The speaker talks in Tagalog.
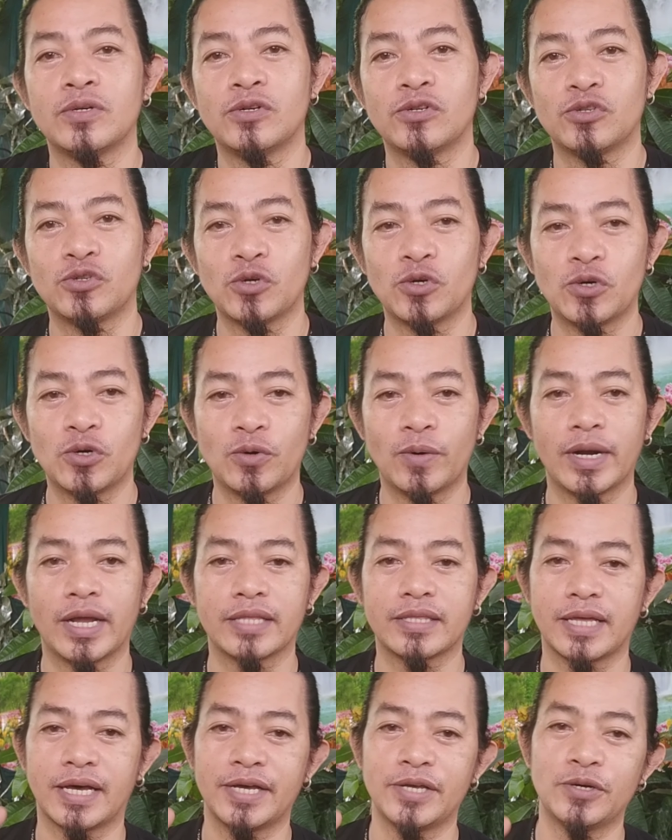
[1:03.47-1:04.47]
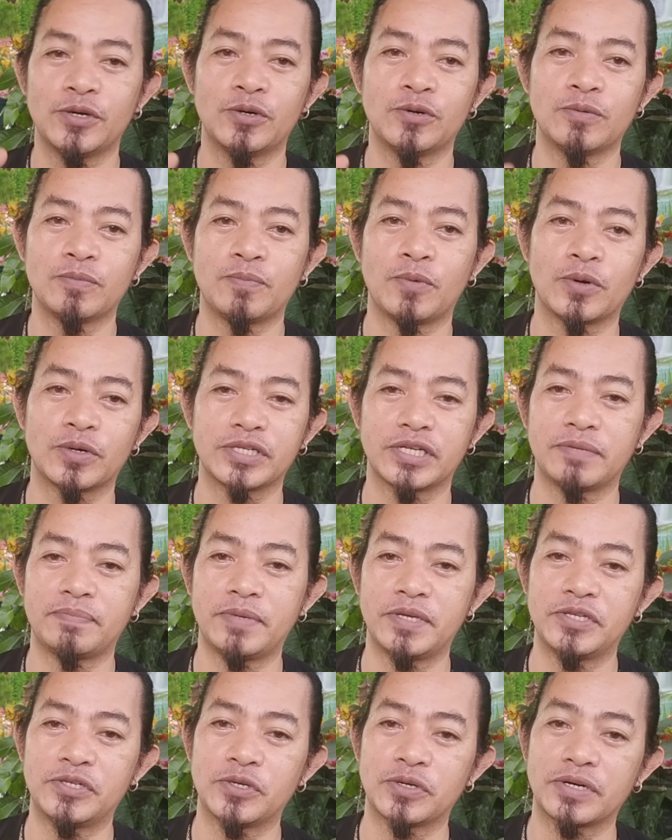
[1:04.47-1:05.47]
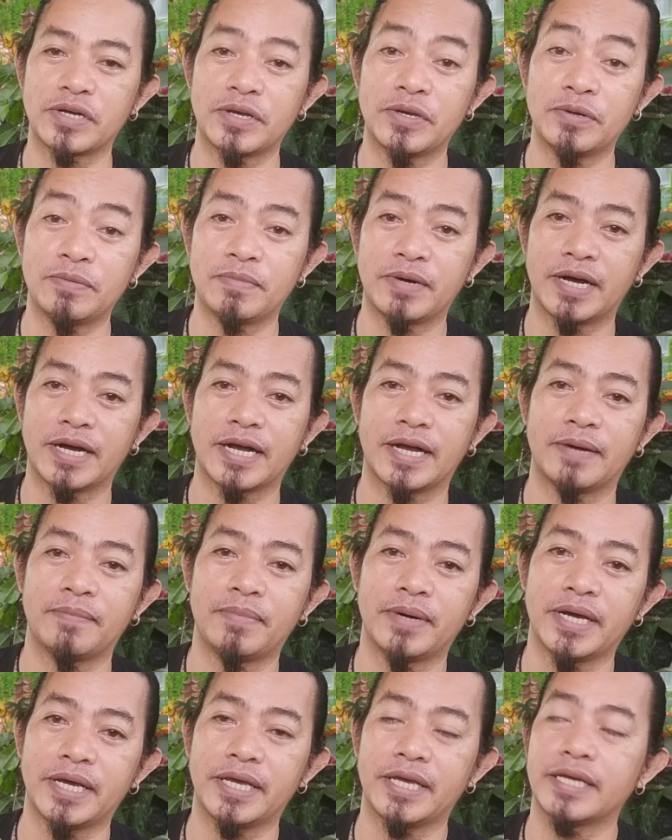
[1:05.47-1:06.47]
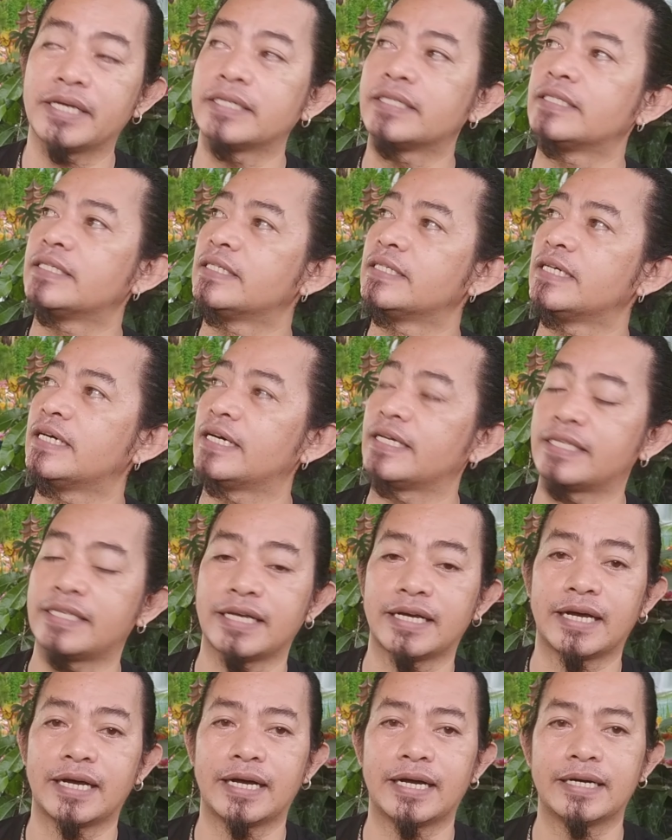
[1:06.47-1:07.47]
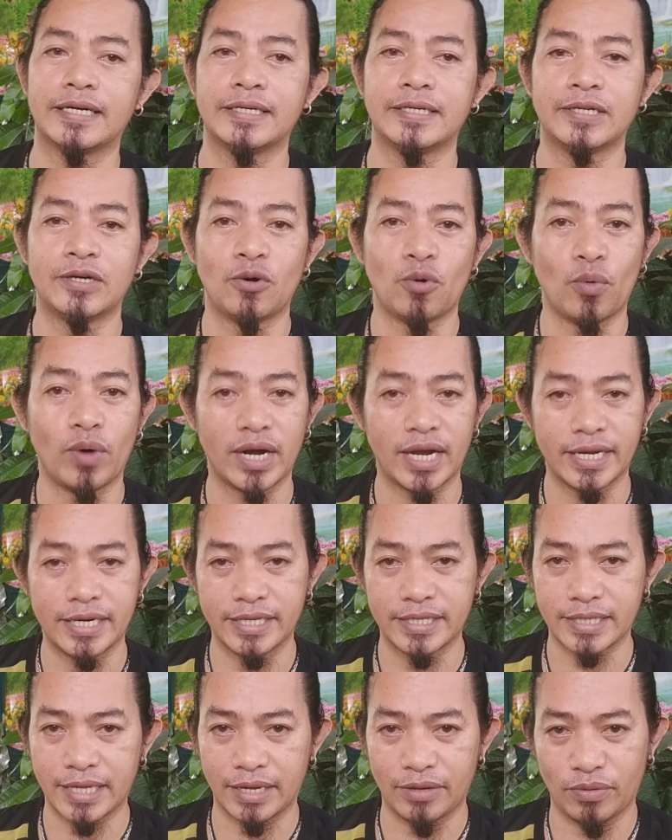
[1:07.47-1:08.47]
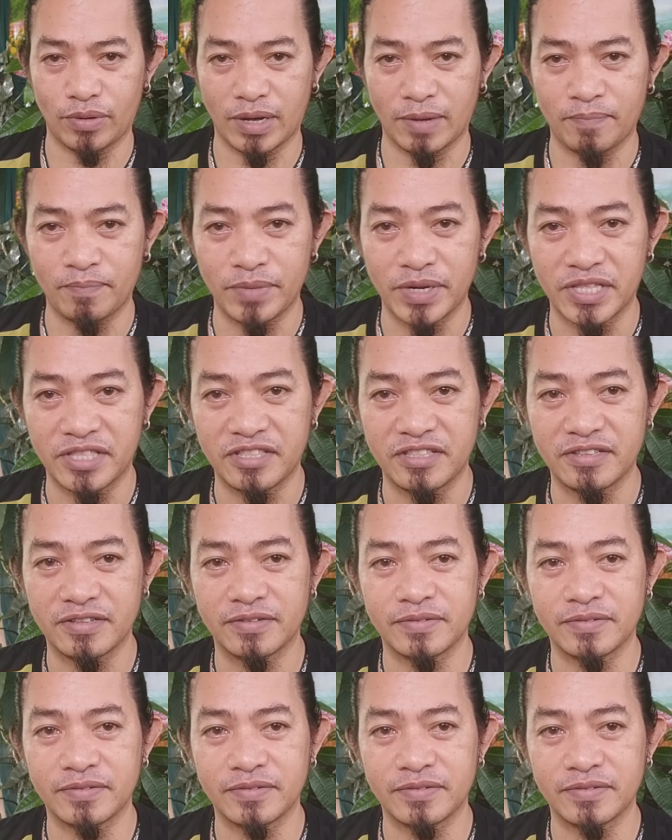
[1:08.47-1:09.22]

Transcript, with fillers: So wala tayong Force Adventure ngayon mga kabay. At ah, wala din tayong update.